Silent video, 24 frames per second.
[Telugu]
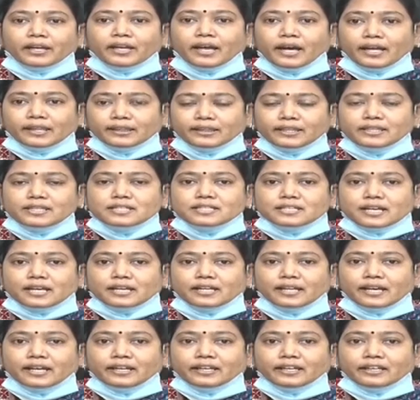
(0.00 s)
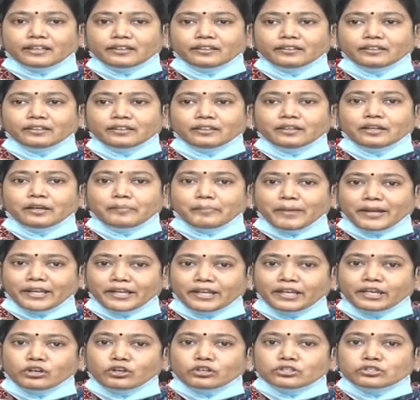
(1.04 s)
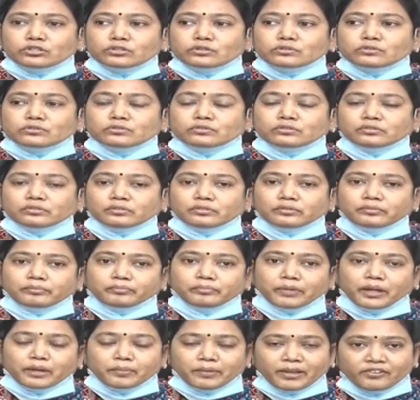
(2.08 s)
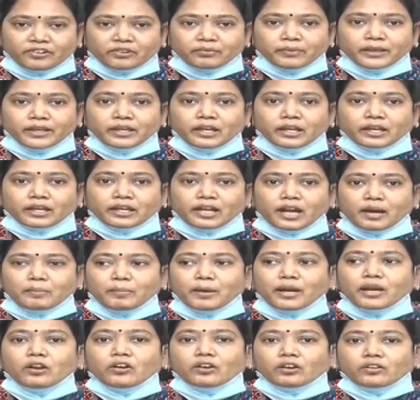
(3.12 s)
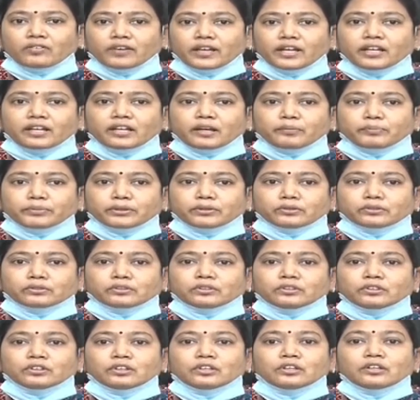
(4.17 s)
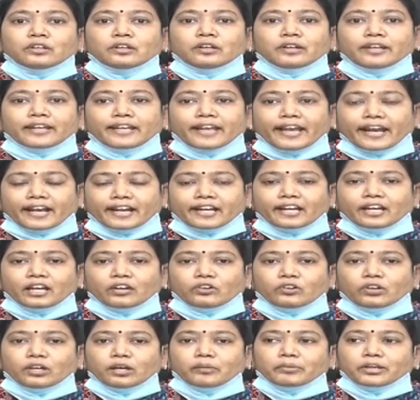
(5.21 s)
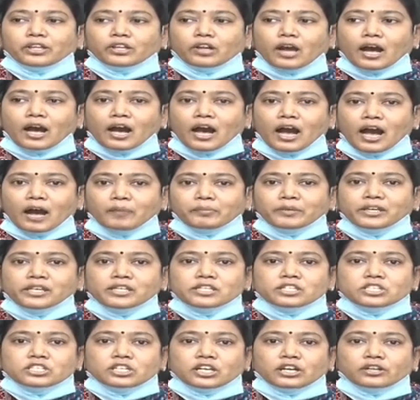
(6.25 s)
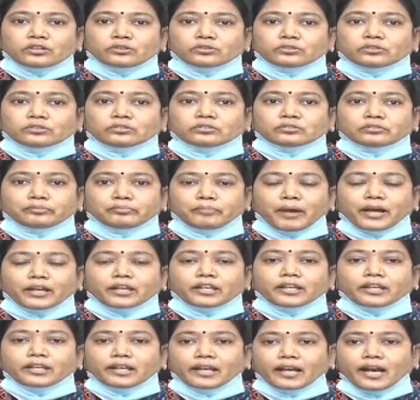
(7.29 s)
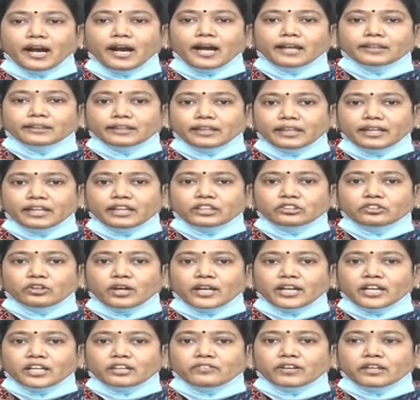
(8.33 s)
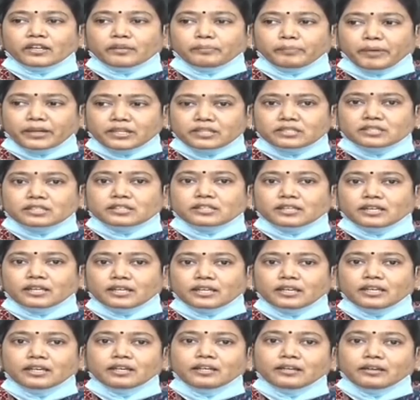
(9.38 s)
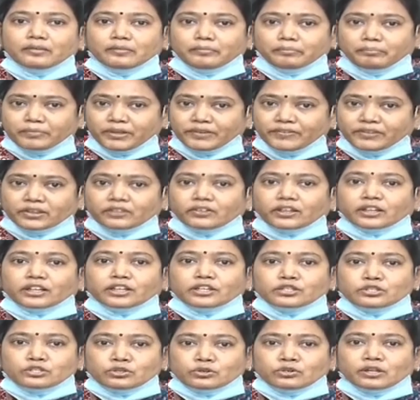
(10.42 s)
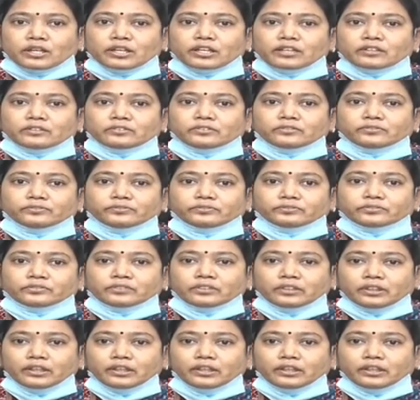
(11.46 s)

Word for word: అని మరి ఈరోజు మనం ఎవరిమైనా గ్రామాల్లోకి వెళ్ళినప్పుడు ఎక్కడా కూడా మీరు ఆ హామీ ఇచ్చారు మాకు ఇంకా అందలేదు అనేటువంటి పరిస్థితి మేము ఇంతవరకు చూడలేదు ఎందుకంటే